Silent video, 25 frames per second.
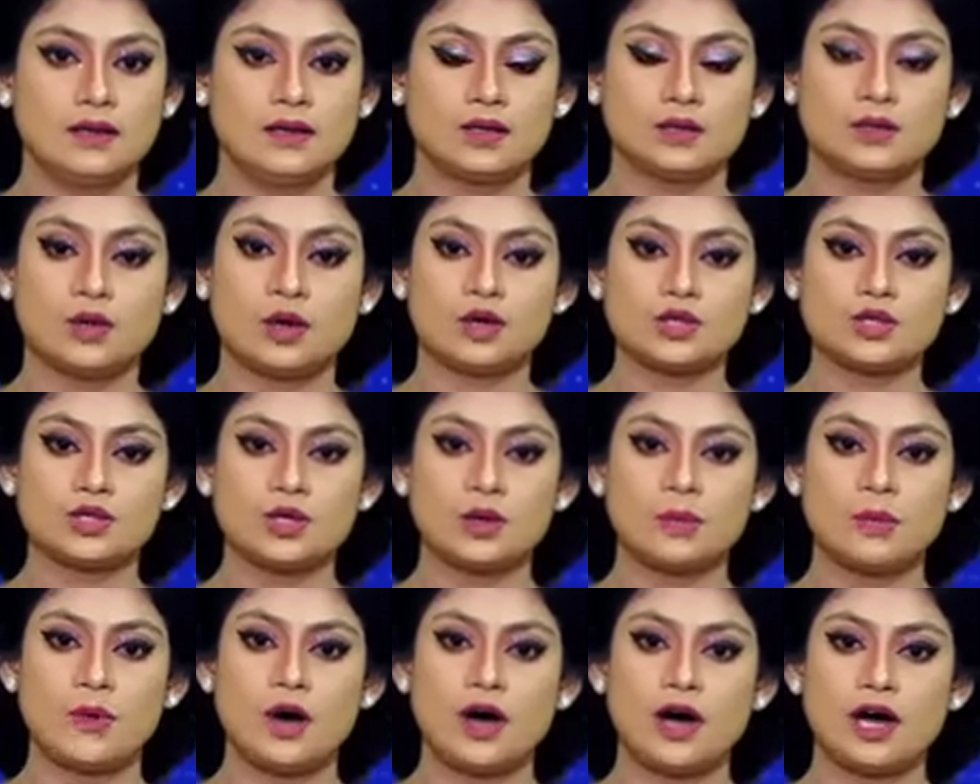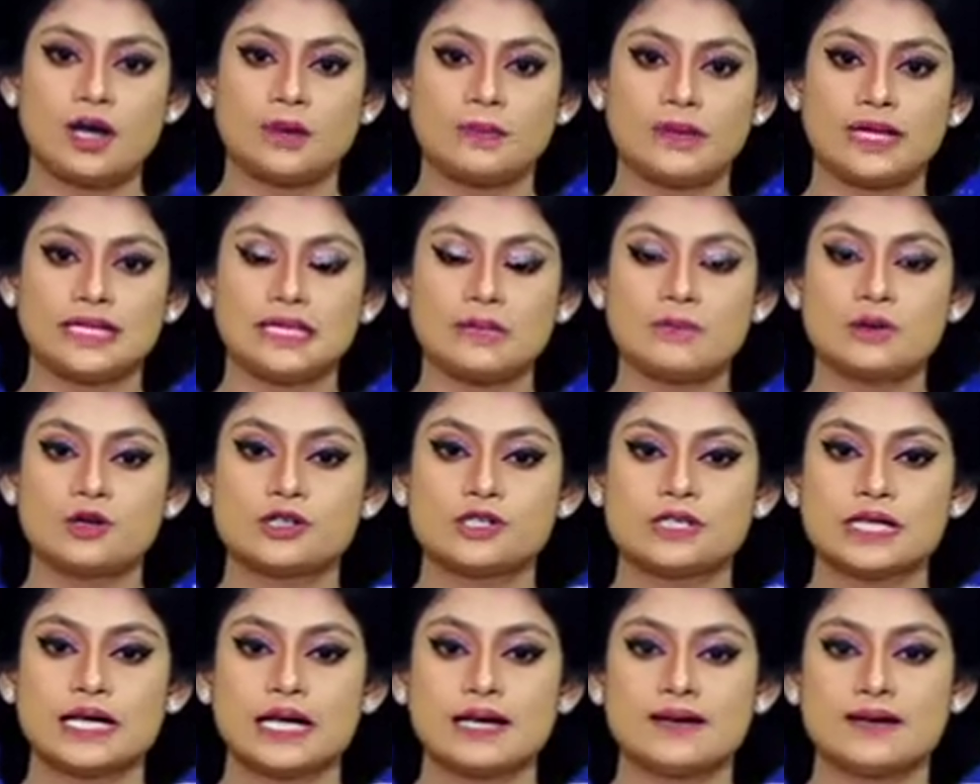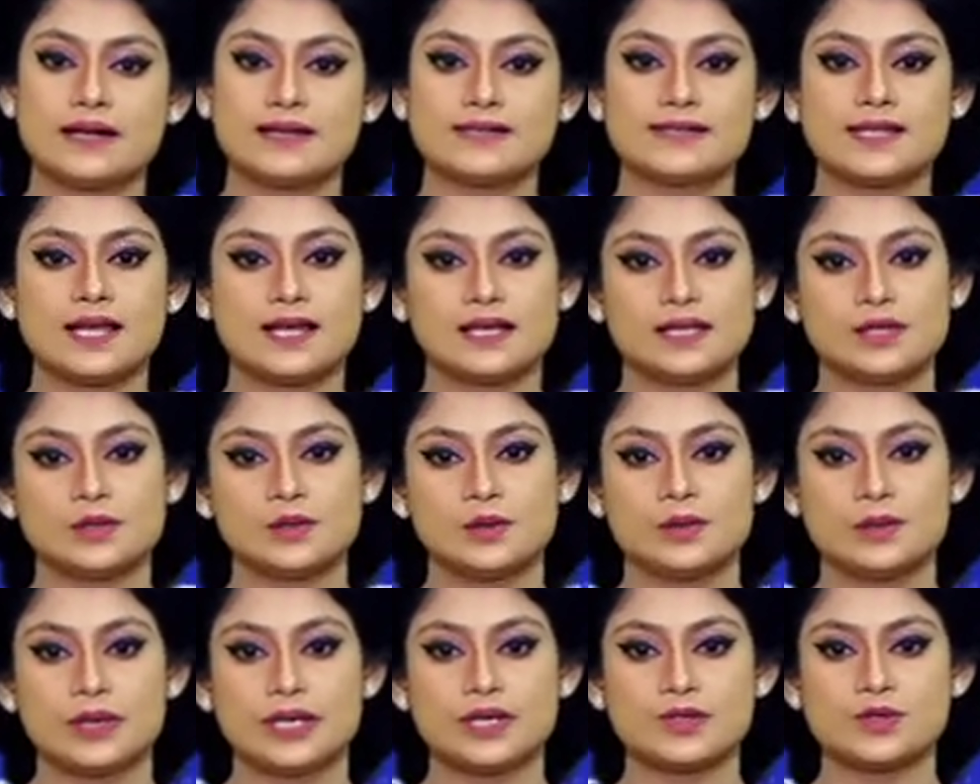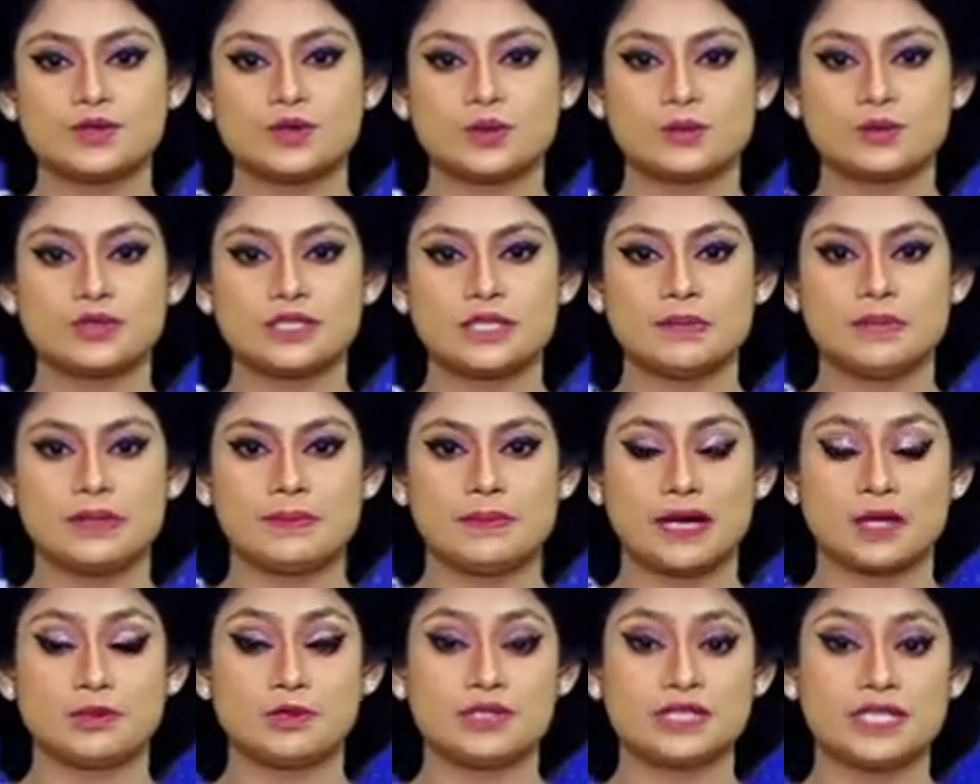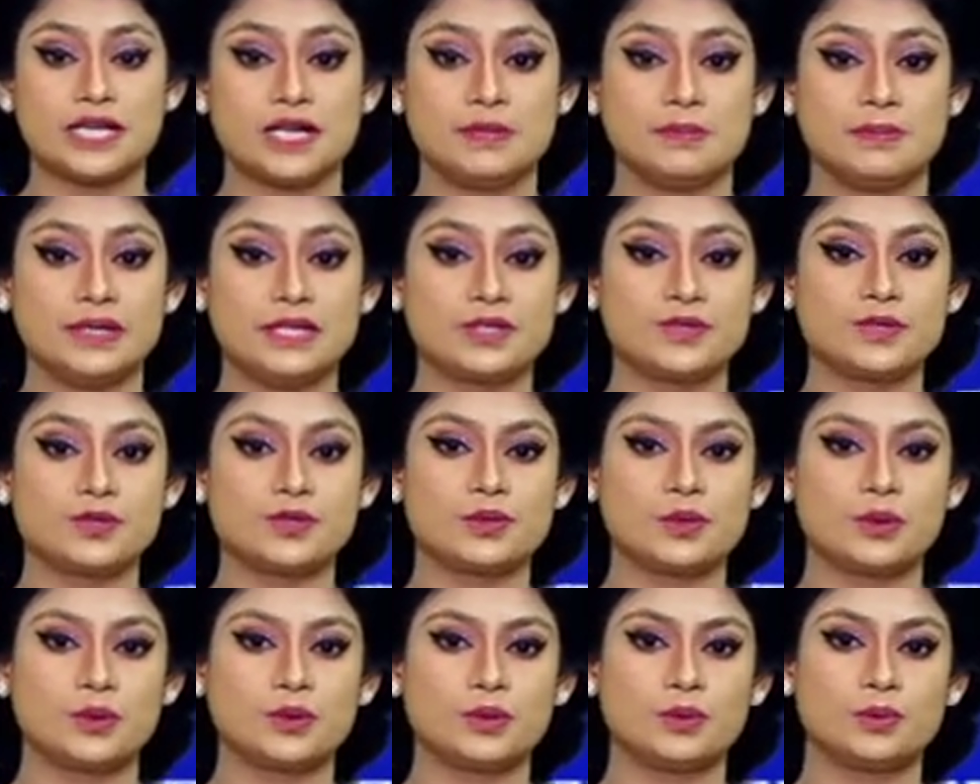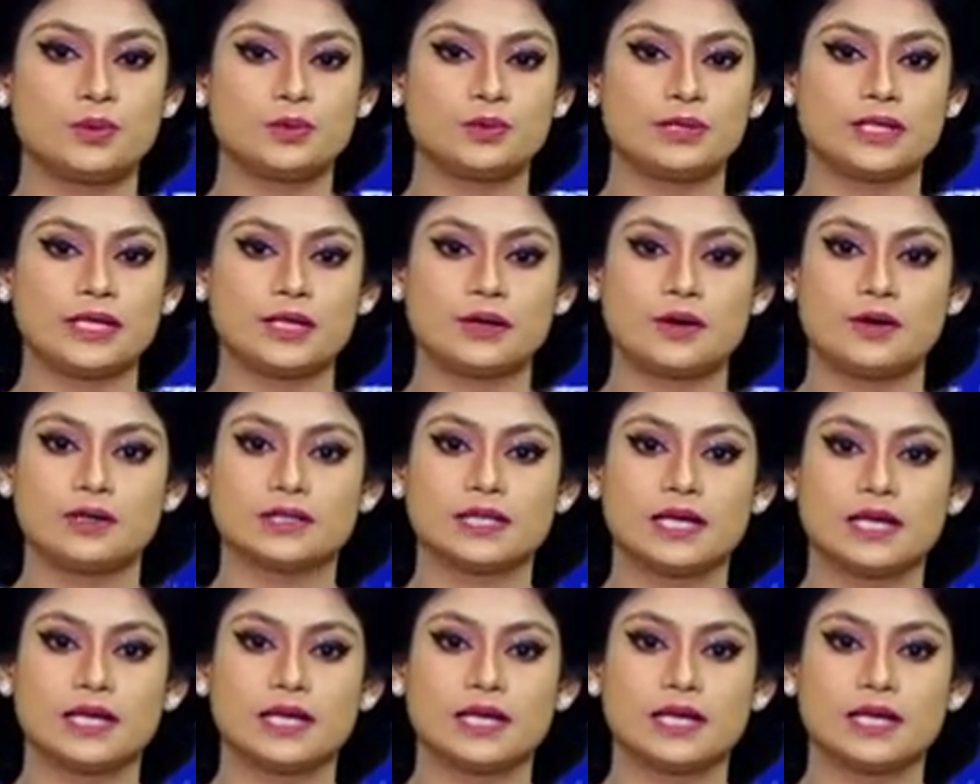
দর্শক মহান মে দিবসে রাজধানী ঘুরে শ্রমজীবী মানুষের মিশ্র অনুভূতির কথা